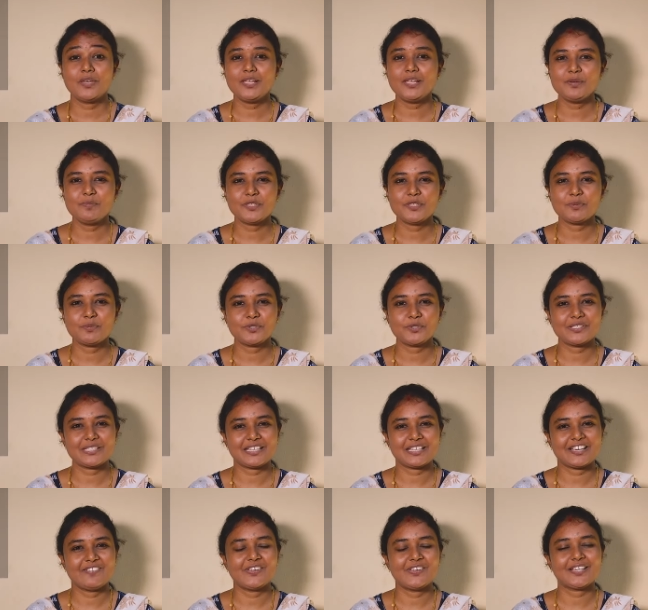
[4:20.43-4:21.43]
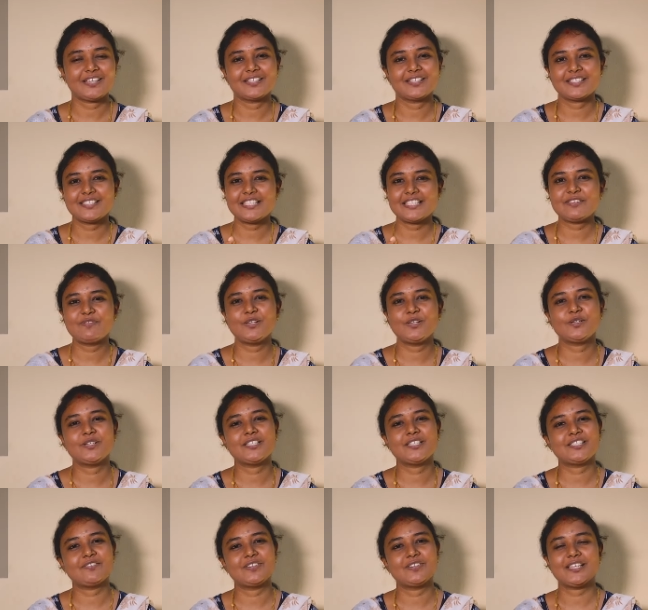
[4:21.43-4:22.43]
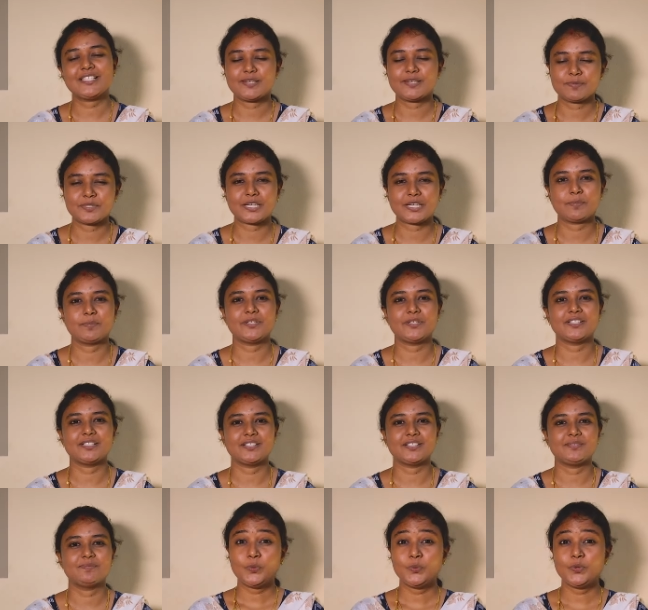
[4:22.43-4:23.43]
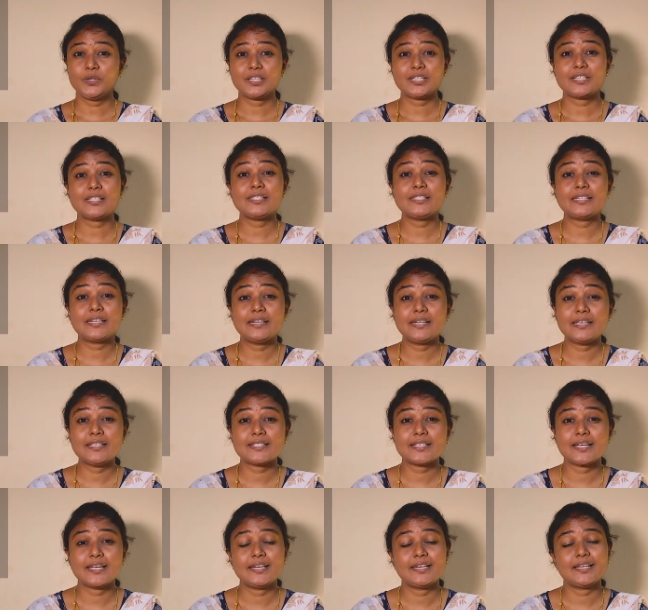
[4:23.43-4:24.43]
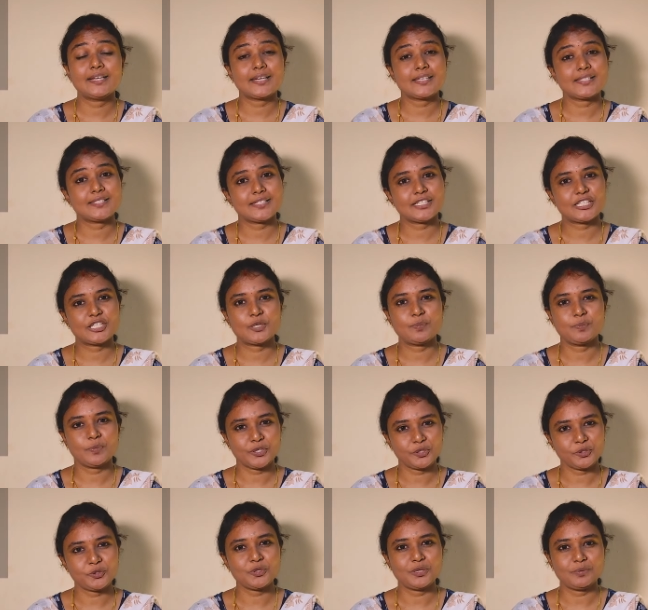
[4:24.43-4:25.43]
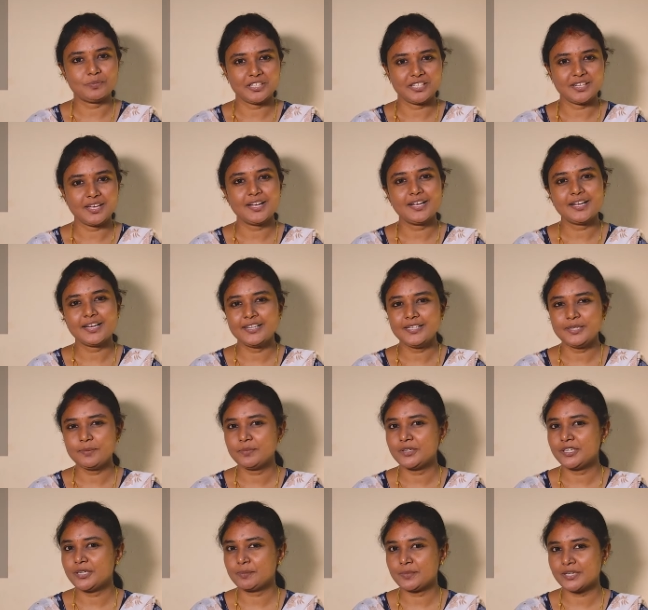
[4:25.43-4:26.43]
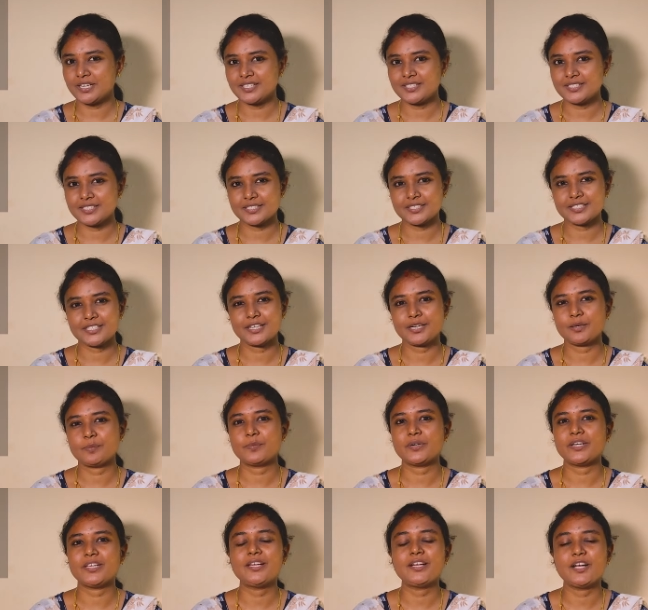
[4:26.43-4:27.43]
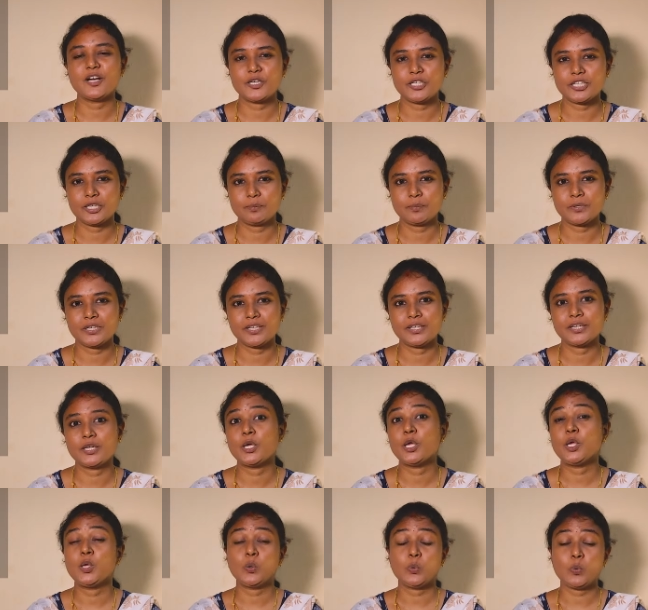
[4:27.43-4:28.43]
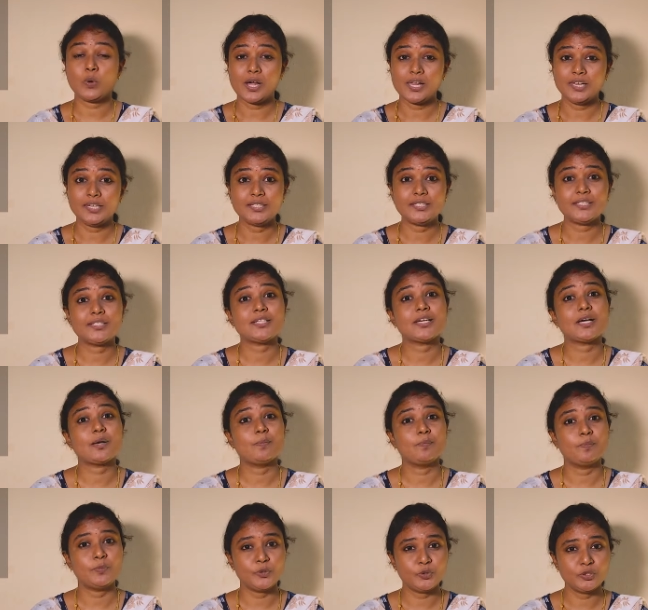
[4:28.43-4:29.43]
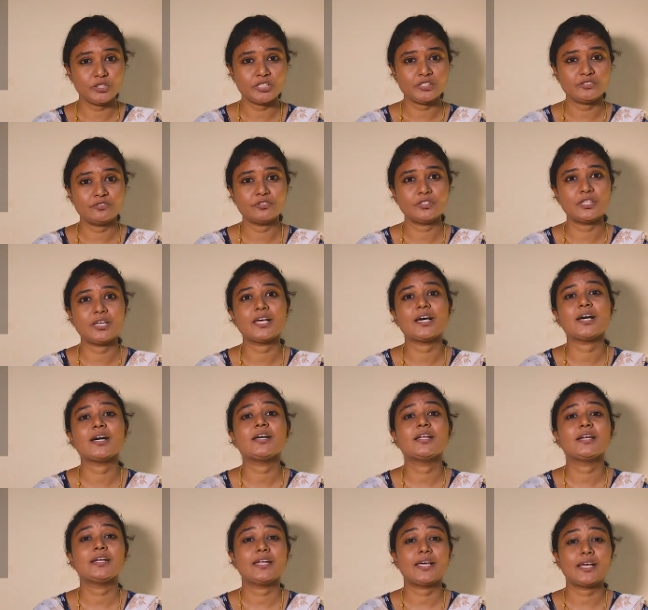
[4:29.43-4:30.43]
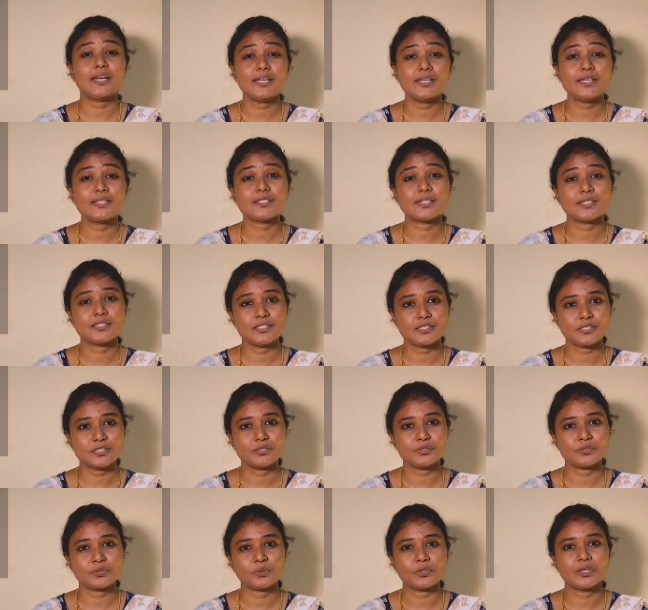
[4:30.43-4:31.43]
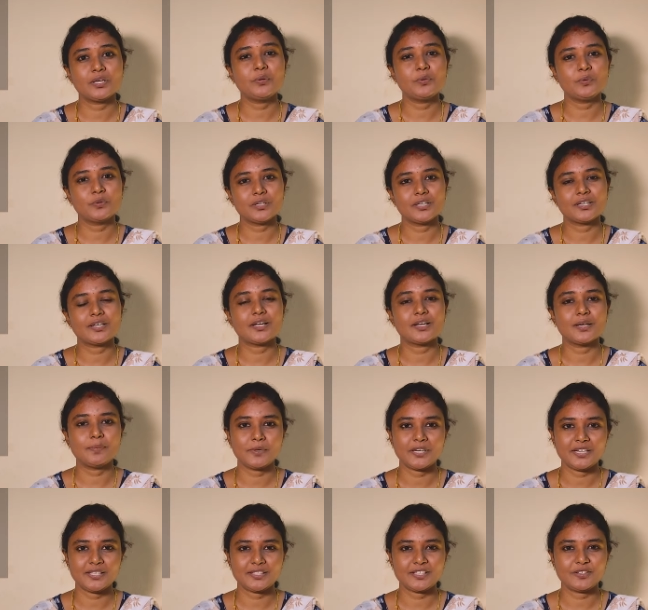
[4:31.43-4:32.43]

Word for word: மேலும் இது போன்ற தகவல்களுக்கு சிவில் ஒன்லி சிவிலாக சப்ஸ்கிரைப் பண்ணுங்க உங்களுக்கு சென்னை சைடில் கன்ஸ்ட்ரக்ஷன் பண்ணணும் அப்படின்னா கண்டிப்பாக நம்ம கன்ஸ்ட்ரக்ஷன் கம்பெனியை காண்டாக்ட் பண்ணுங்கள் குவாலிட்டியாக பியூட்டிஃபுல்லாக நிறைய சஜஷன்ஸோடு உங்களுக்காக பண்ணி